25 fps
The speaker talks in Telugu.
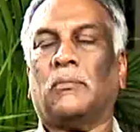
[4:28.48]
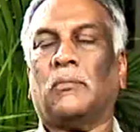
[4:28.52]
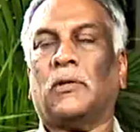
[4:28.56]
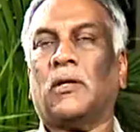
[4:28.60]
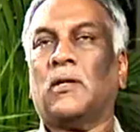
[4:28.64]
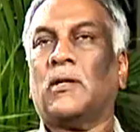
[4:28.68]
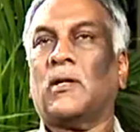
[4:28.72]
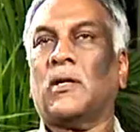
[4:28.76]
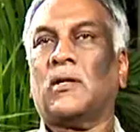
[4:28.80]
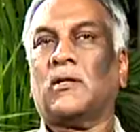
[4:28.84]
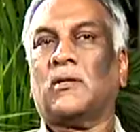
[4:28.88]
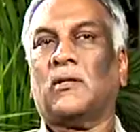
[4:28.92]

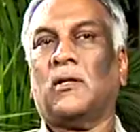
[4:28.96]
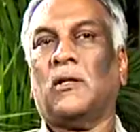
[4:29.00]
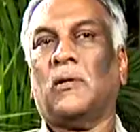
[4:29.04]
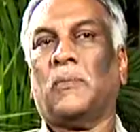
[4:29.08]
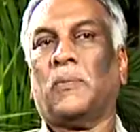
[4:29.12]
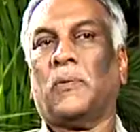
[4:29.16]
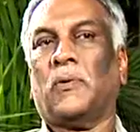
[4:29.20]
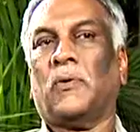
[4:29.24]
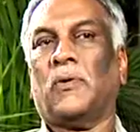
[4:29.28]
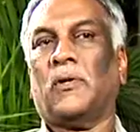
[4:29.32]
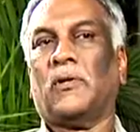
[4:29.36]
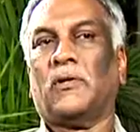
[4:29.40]
మెడ్రాస్
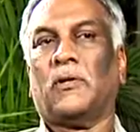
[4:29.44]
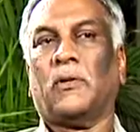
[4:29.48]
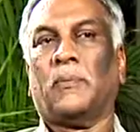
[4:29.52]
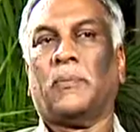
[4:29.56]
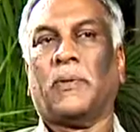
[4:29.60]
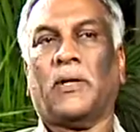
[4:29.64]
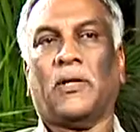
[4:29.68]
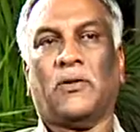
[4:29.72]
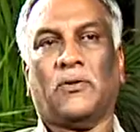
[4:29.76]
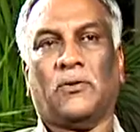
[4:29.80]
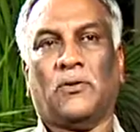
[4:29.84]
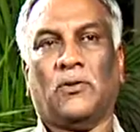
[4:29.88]
వెళ్ళిపోవాల్సిన
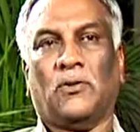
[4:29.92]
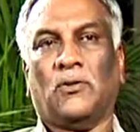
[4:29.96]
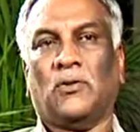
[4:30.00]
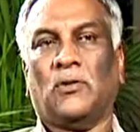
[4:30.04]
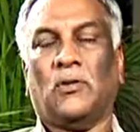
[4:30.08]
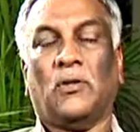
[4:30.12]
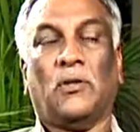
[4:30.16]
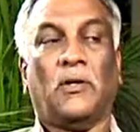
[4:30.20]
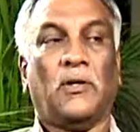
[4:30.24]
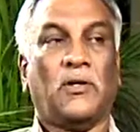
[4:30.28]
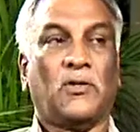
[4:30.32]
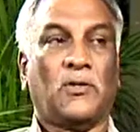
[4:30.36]
పరిస్థితి
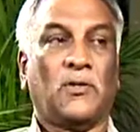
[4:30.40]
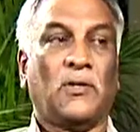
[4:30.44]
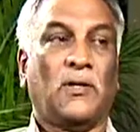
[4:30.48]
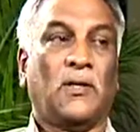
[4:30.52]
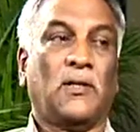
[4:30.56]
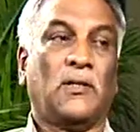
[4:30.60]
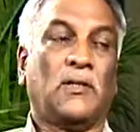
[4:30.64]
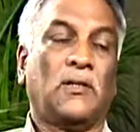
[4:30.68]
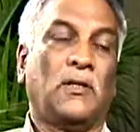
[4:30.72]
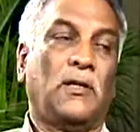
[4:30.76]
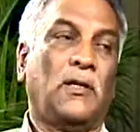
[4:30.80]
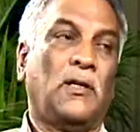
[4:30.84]
వచ్చింది ఇండస్ట్రీ
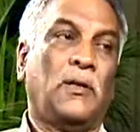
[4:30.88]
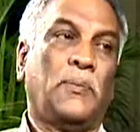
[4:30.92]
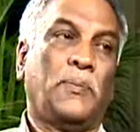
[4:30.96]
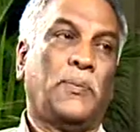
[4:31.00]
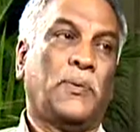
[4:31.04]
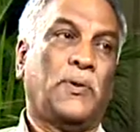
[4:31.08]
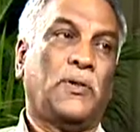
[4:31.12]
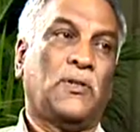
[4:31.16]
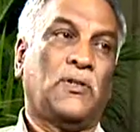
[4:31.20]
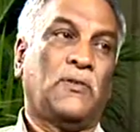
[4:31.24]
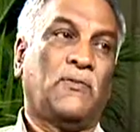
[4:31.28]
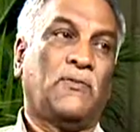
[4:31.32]
అంతా
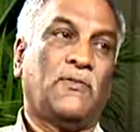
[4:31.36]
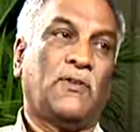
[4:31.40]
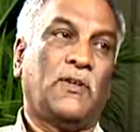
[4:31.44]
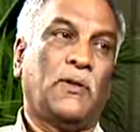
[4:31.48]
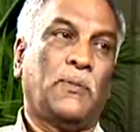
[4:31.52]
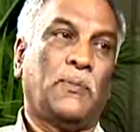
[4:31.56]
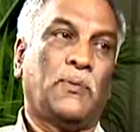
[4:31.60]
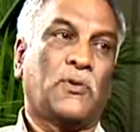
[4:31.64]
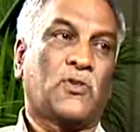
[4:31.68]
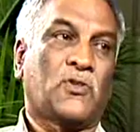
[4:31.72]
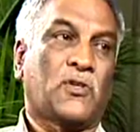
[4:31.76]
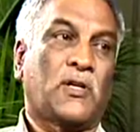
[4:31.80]
వెళ్ళిపోయి షిఫ్ట్
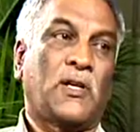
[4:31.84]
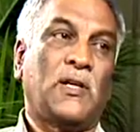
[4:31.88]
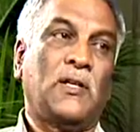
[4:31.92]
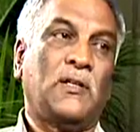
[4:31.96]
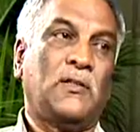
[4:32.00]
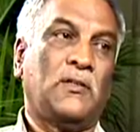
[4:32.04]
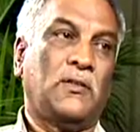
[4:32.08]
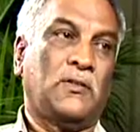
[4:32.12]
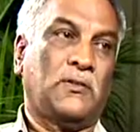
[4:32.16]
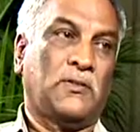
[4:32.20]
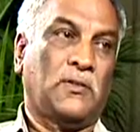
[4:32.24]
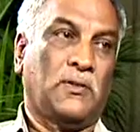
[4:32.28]
అయిపోయి స్ట్రైక్
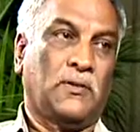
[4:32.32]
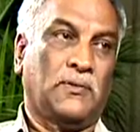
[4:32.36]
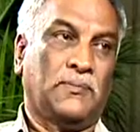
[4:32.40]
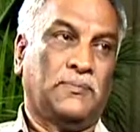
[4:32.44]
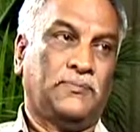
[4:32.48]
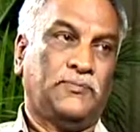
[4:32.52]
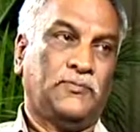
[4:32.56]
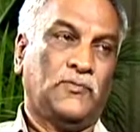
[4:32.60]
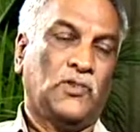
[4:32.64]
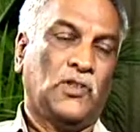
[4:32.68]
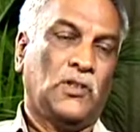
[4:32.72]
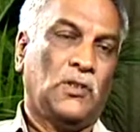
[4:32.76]
చేశారు
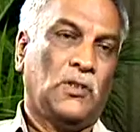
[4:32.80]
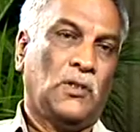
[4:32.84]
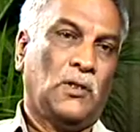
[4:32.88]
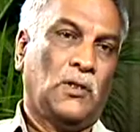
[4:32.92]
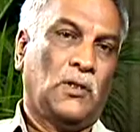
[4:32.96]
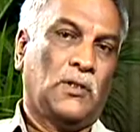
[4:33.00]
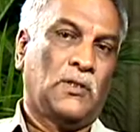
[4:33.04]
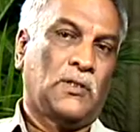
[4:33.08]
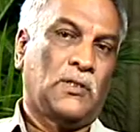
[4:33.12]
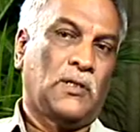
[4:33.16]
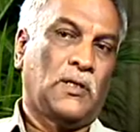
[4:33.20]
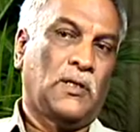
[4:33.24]

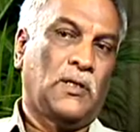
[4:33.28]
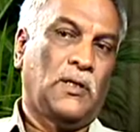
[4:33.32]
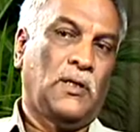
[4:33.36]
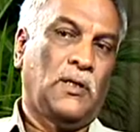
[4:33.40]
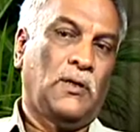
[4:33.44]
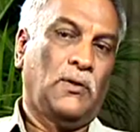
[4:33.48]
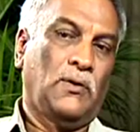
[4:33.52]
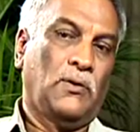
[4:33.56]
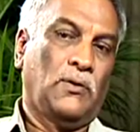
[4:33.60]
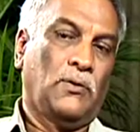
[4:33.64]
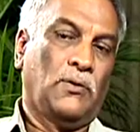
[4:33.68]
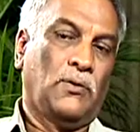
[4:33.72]

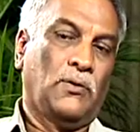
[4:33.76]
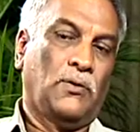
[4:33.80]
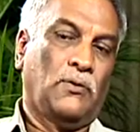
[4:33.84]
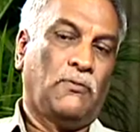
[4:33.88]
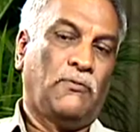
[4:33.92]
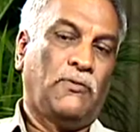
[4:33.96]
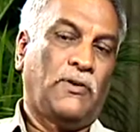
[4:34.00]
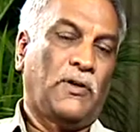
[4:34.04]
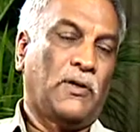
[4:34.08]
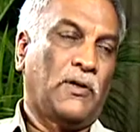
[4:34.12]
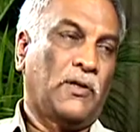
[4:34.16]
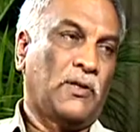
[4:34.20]
చెన్నైలో
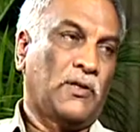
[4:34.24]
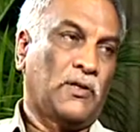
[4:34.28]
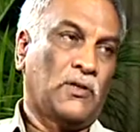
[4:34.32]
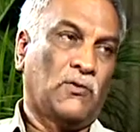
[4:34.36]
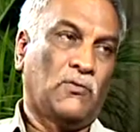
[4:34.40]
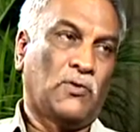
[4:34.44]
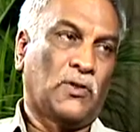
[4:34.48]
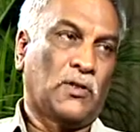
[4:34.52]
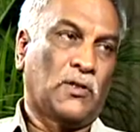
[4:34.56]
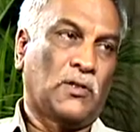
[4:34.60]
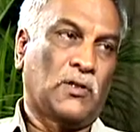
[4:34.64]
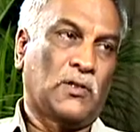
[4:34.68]

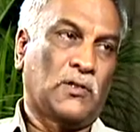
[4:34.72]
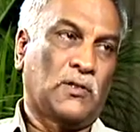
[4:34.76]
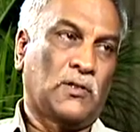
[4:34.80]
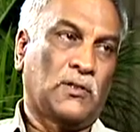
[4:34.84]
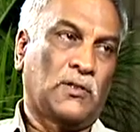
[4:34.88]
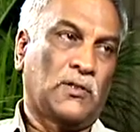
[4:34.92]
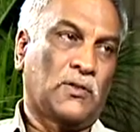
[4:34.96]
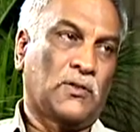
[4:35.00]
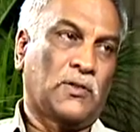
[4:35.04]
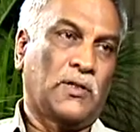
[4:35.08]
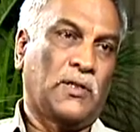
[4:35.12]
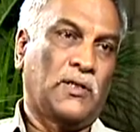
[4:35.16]
ఫెడరేషన్ వర్కర్స్
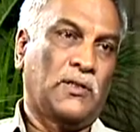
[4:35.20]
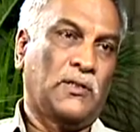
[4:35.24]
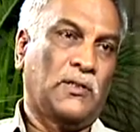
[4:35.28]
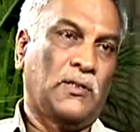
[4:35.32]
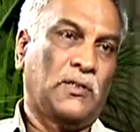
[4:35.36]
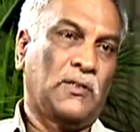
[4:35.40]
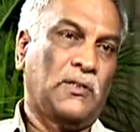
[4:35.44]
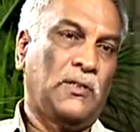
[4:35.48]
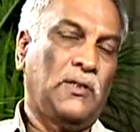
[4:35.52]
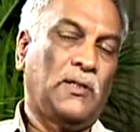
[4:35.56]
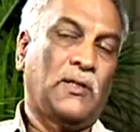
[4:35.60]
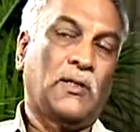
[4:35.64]
అంతా స్ట్రైక్
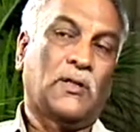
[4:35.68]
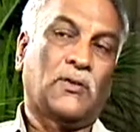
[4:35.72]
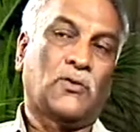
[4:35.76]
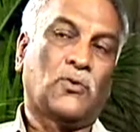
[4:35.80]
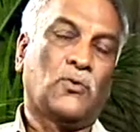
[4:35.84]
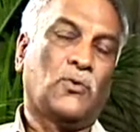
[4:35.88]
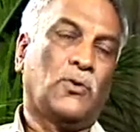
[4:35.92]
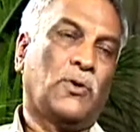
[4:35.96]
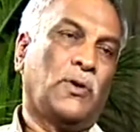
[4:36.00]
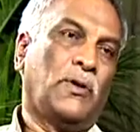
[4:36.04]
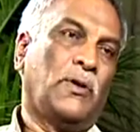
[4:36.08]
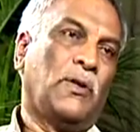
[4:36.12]
చేసి ఇక్కడ
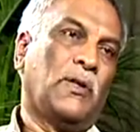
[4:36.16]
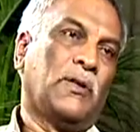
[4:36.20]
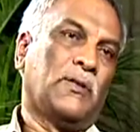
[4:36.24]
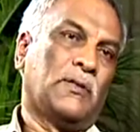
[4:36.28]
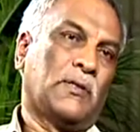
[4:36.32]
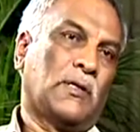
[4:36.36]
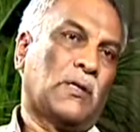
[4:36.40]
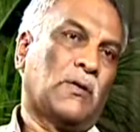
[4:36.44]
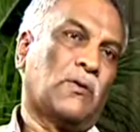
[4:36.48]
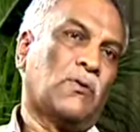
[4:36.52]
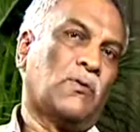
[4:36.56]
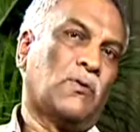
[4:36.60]
షూటింగ్లే
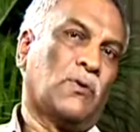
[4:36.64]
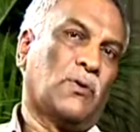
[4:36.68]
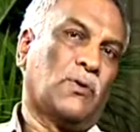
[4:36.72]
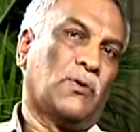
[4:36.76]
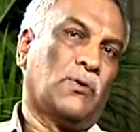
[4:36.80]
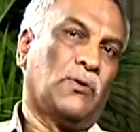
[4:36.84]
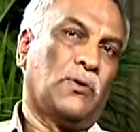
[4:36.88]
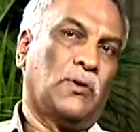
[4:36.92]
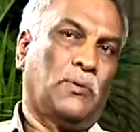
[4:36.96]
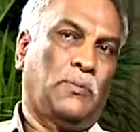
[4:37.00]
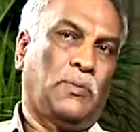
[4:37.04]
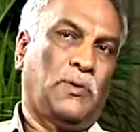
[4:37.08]

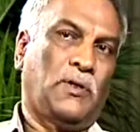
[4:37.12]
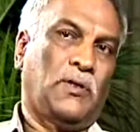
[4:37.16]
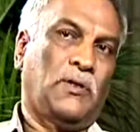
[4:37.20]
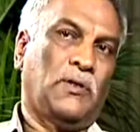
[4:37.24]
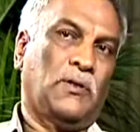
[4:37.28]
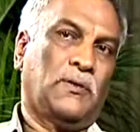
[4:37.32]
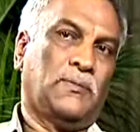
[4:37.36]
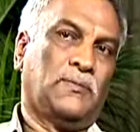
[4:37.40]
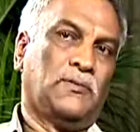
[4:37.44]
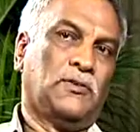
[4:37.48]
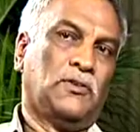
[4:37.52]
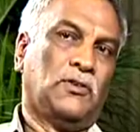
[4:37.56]
జరగకూడదు అని
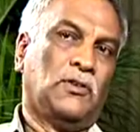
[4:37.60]
పెట్టారు